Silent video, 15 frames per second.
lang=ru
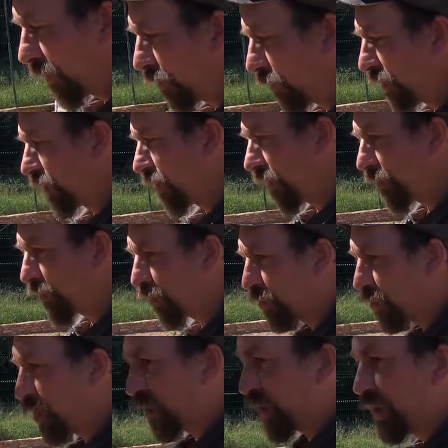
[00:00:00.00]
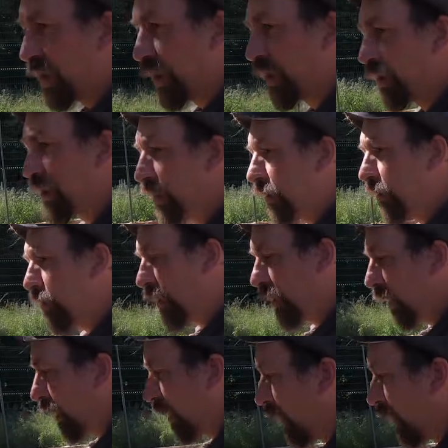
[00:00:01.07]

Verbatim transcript: то есть на всю жизнь дикости. И вот